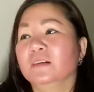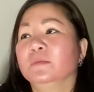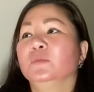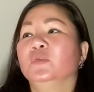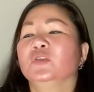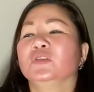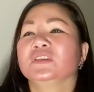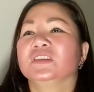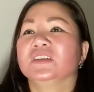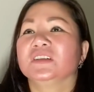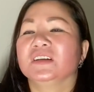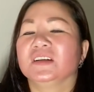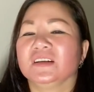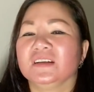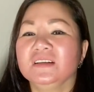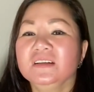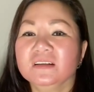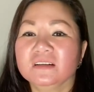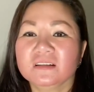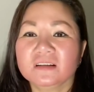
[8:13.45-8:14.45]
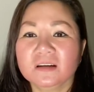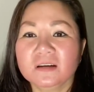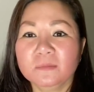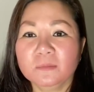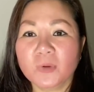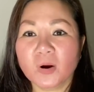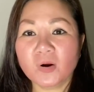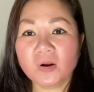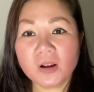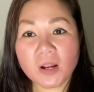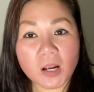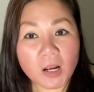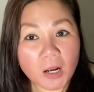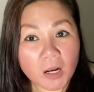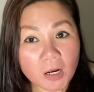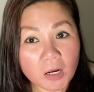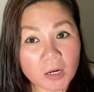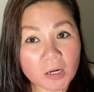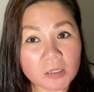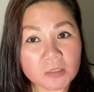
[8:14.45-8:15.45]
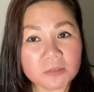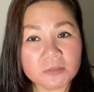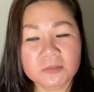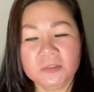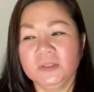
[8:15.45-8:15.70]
mua cho thủy những cái món ngon